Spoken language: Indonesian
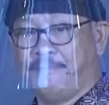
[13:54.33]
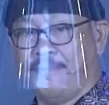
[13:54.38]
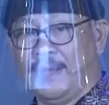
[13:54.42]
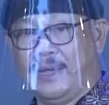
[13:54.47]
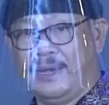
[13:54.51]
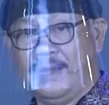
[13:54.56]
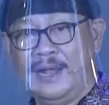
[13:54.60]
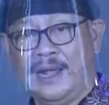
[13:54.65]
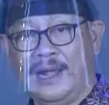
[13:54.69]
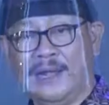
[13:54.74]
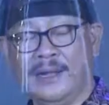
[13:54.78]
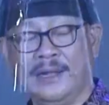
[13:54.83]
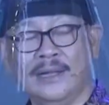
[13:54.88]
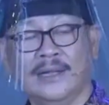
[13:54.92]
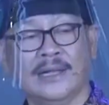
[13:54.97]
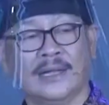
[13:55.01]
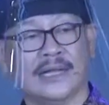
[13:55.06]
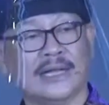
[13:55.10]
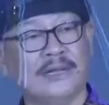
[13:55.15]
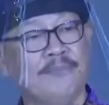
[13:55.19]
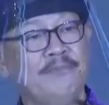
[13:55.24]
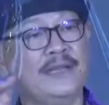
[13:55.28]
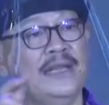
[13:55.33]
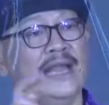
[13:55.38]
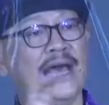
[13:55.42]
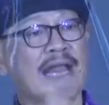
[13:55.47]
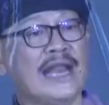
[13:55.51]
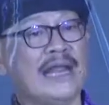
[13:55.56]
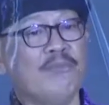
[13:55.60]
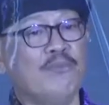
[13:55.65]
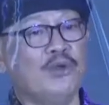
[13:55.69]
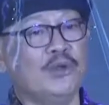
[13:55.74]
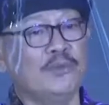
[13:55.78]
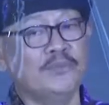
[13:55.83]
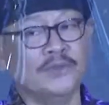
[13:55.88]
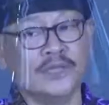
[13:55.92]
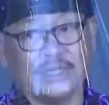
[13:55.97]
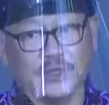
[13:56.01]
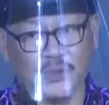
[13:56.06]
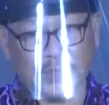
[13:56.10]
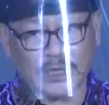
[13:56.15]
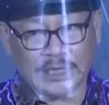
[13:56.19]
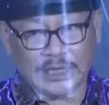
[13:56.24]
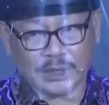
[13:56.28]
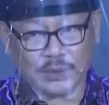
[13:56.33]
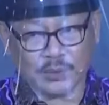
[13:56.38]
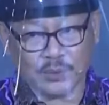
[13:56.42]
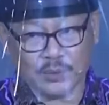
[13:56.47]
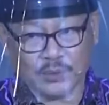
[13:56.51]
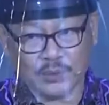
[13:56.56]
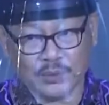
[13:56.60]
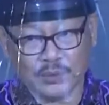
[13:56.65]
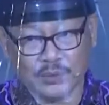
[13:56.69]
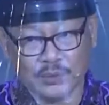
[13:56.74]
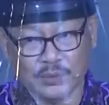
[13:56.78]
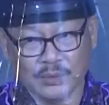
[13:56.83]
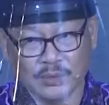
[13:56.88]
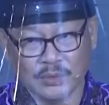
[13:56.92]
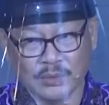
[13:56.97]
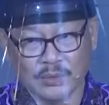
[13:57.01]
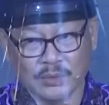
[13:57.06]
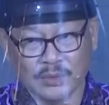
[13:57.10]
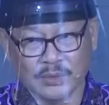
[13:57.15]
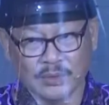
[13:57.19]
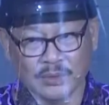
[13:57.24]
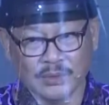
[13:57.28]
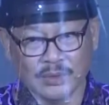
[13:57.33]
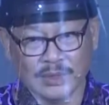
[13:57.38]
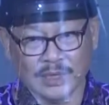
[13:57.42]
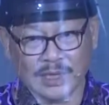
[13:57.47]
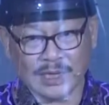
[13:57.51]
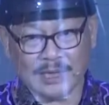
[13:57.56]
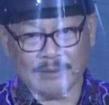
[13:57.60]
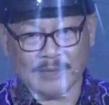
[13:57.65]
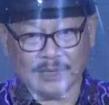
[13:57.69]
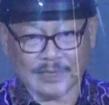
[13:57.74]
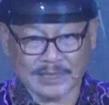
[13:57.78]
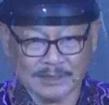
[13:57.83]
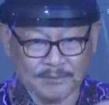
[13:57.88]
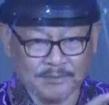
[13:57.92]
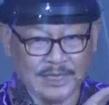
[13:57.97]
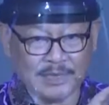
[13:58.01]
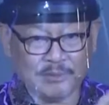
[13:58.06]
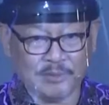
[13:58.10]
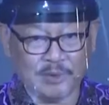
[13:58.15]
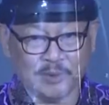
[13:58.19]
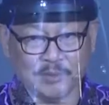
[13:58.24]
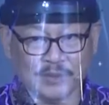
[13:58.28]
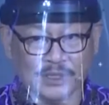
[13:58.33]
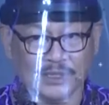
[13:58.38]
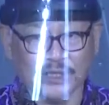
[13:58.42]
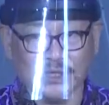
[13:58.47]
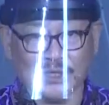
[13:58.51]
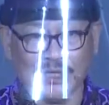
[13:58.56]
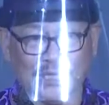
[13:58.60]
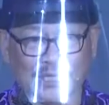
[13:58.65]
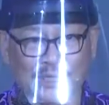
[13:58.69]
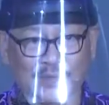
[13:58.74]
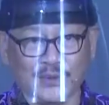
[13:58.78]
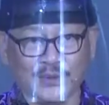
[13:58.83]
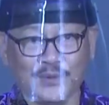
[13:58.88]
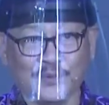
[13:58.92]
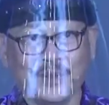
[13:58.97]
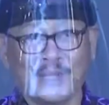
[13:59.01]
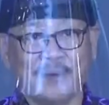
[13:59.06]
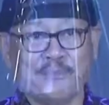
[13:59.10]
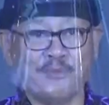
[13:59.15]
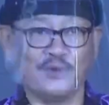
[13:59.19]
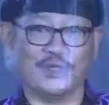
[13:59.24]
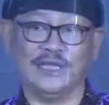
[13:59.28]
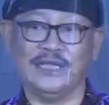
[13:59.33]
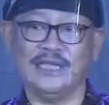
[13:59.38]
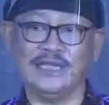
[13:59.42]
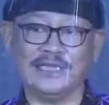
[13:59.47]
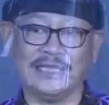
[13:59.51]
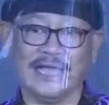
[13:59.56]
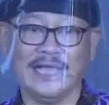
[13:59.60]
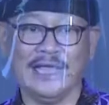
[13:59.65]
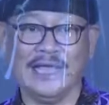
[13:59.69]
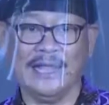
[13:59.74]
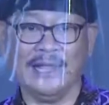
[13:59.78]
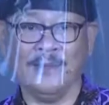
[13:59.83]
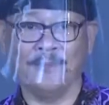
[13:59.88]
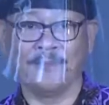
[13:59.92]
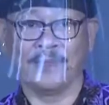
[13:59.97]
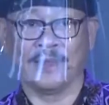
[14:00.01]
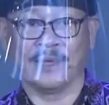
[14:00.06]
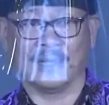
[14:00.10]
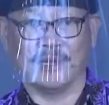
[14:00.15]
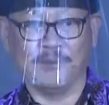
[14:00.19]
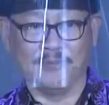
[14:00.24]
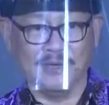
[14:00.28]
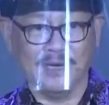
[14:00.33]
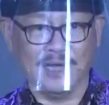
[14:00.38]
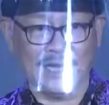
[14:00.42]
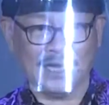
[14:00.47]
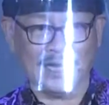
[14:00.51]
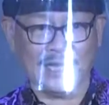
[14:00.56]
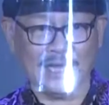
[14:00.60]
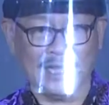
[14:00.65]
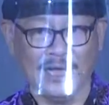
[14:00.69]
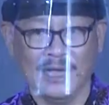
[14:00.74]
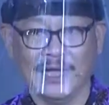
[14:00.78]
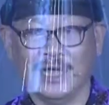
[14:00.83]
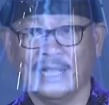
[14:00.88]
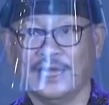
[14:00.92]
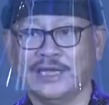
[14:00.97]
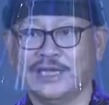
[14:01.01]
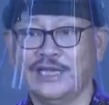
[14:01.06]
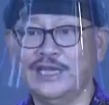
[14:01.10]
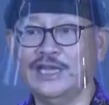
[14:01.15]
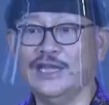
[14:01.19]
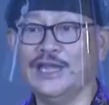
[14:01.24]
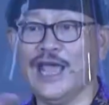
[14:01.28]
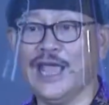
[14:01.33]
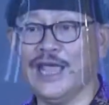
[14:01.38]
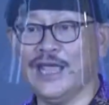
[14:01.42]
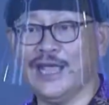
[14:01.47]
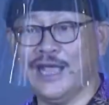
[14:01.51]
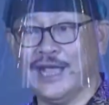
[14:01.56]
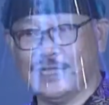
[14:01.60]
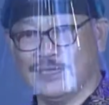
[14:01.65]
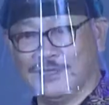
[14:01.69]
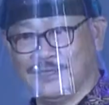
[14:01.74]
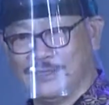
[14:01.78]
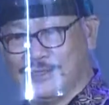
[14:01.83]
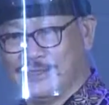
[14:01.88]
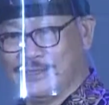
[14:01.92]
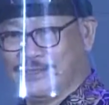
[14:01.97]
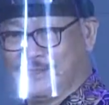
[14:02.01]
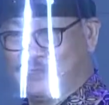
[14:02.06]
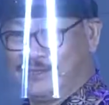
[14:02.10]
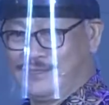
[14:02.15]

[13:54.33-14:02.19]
Padahal kebenaran belum tentu itu. Ya kan? Kebenaran belum tentu itu. Buktinya saya kebenarannya dinaikkan.